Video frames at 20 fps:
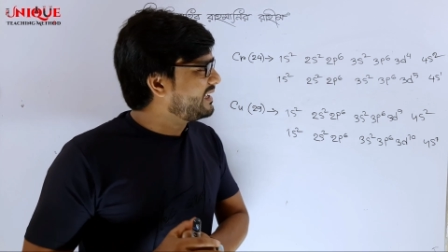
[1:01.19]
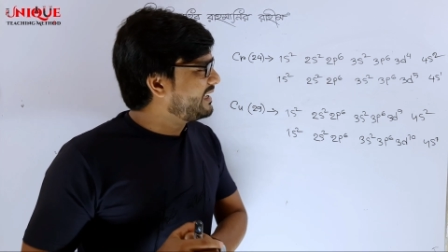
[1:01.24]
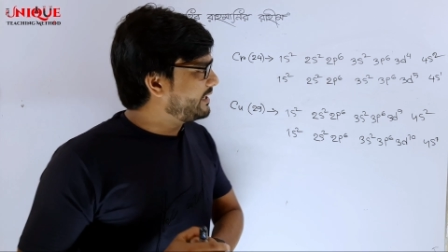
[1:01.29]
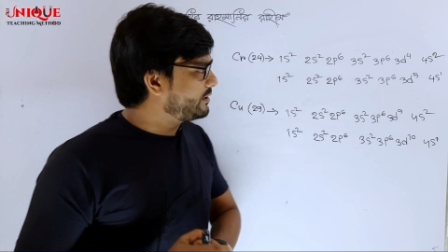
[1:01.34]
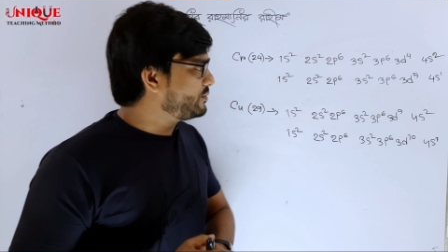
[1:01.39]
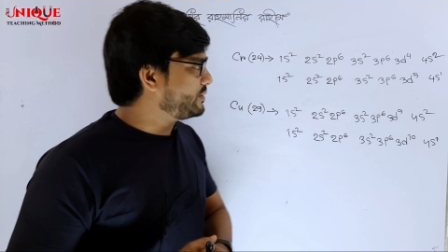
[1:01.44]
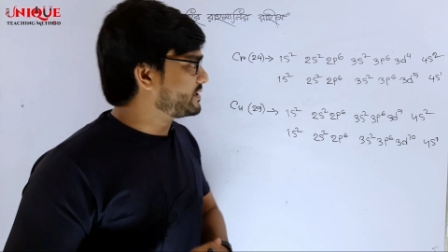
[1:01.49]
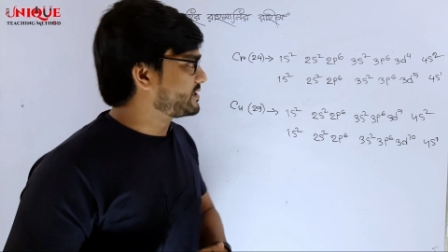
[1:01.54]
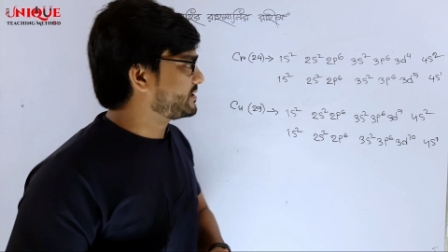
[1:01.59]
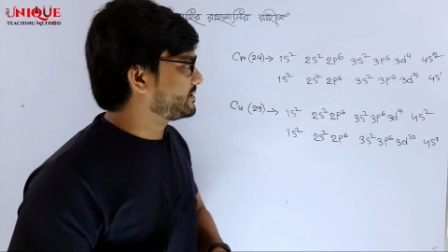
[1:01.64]

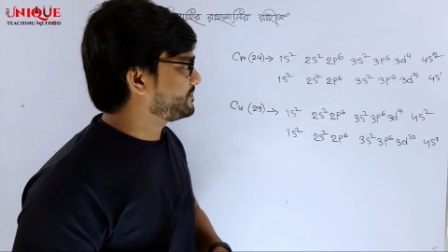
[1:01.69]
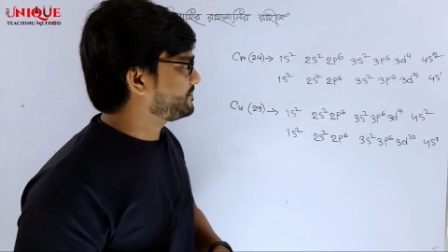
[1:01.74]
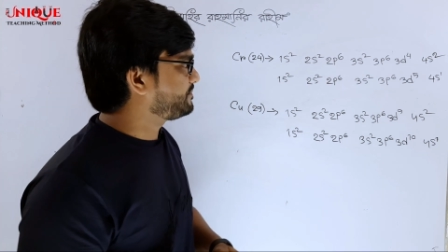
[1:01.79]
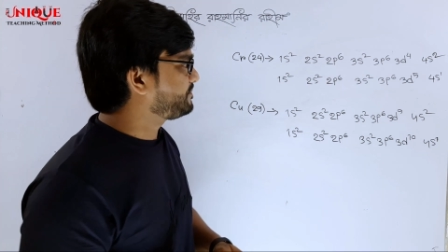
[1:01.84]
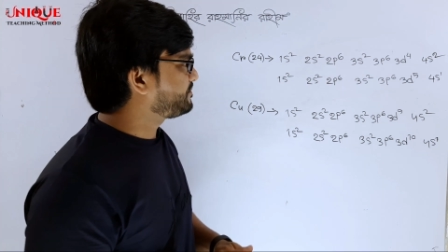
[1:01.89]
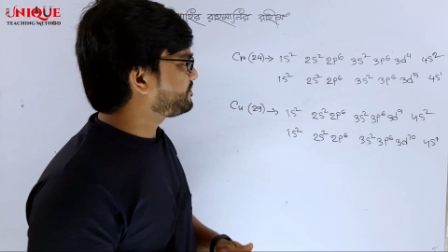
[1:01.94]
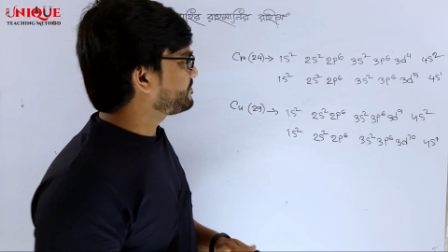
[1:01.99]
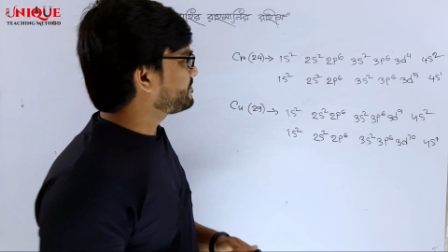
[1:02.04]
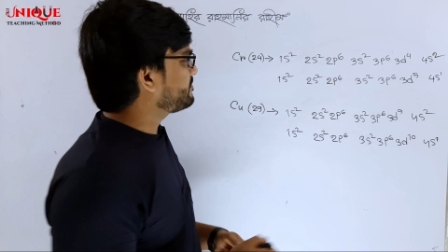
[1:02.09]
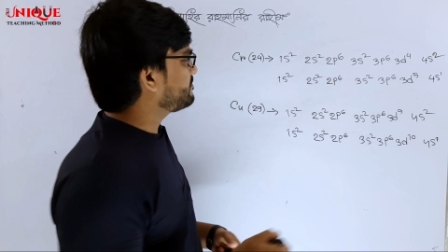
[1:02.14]
একটু আসেন
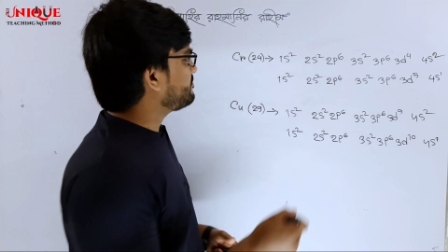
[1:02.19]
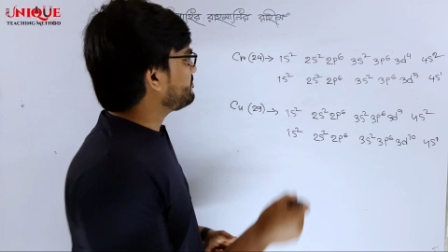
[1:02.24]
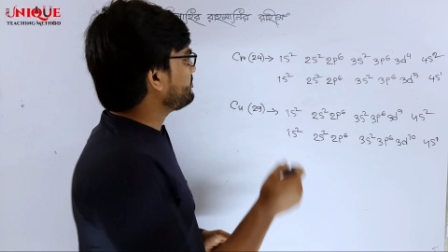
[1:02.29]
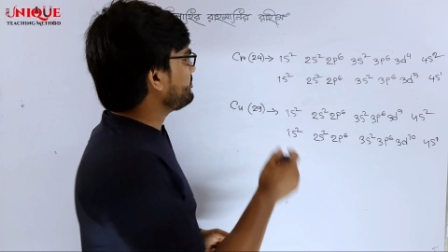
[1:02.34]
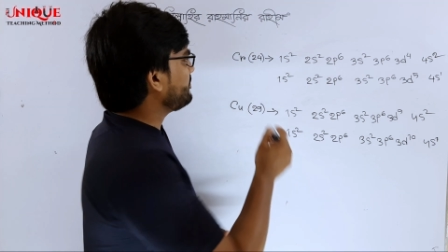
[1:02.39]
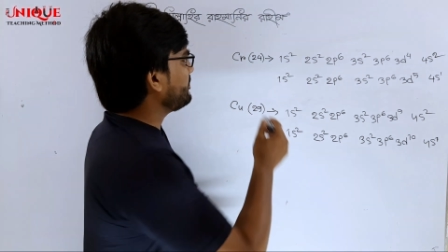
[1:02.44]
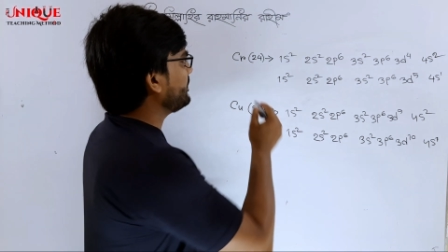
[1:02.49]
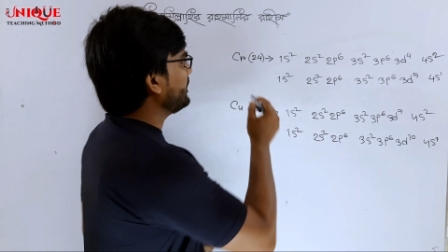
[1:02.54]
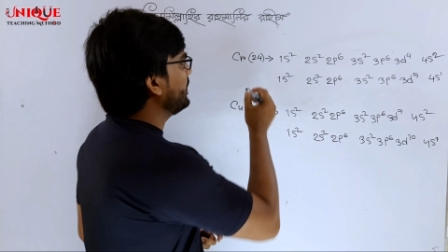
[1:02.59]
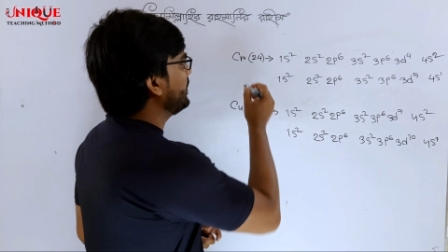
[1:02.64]

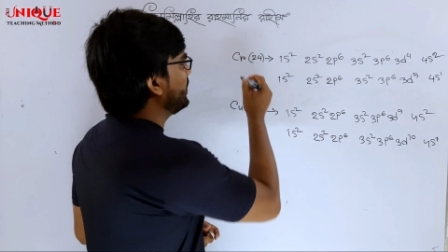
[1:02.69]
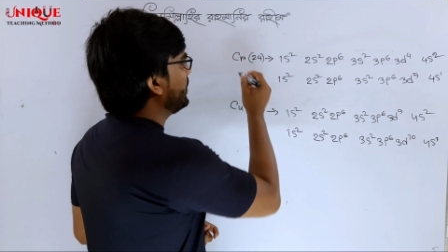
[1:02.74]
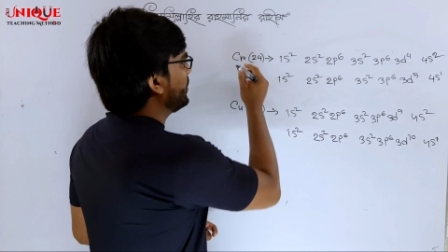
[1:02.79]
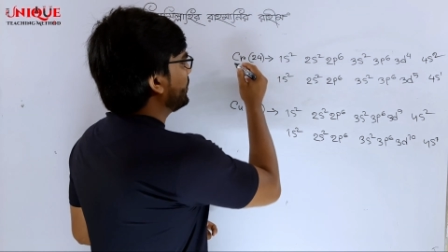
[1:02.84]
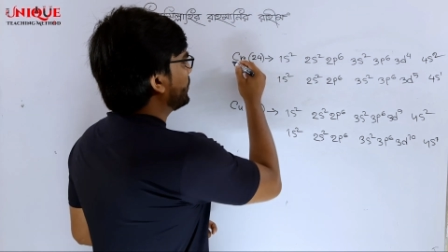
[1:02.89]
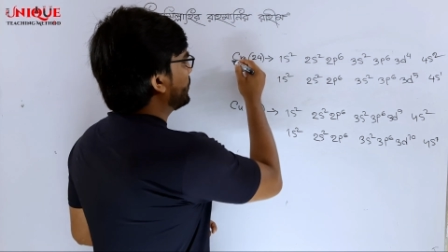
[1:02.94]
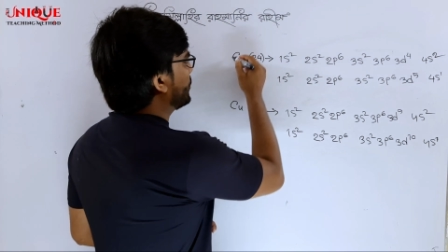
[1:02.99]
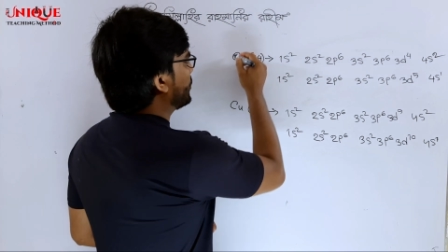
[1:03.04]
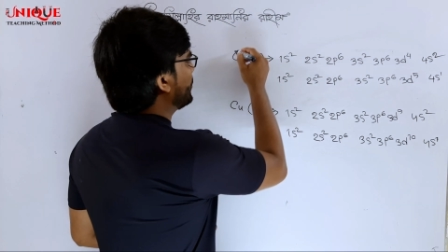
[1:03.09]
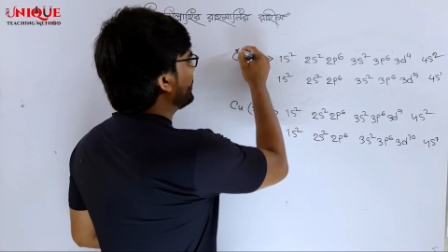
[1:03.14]

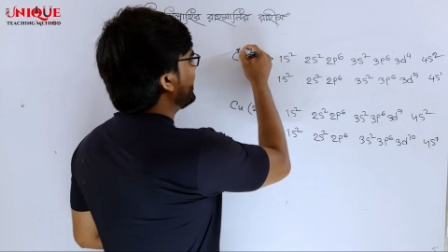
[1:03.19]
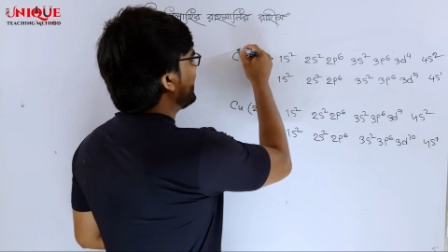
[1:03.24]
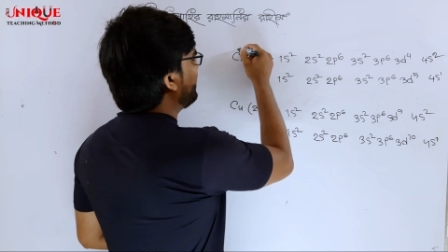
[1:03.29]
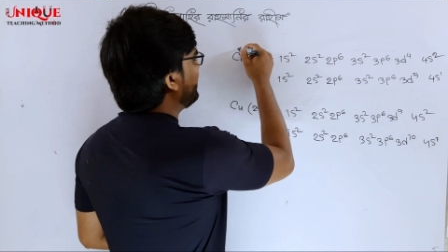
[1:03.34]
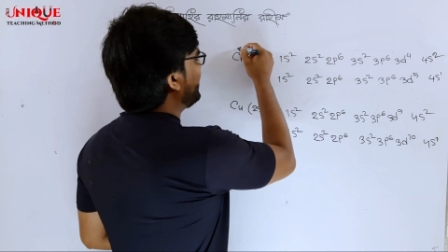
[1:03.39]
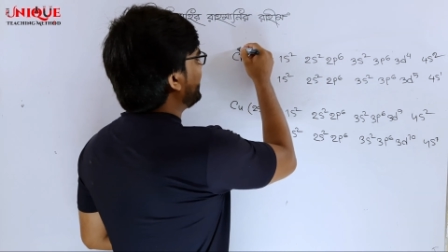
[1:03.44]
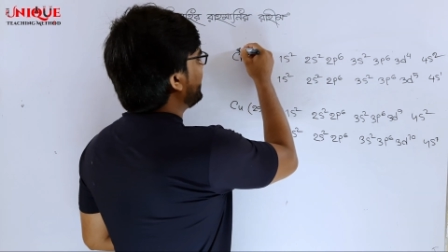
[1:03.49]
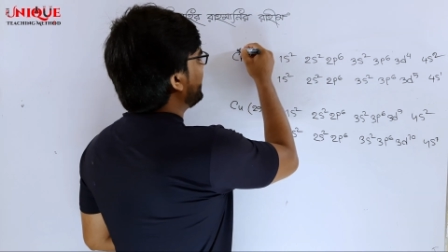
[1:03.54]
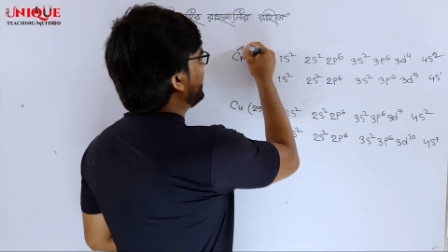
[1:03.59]
ক্রোমিয়ামের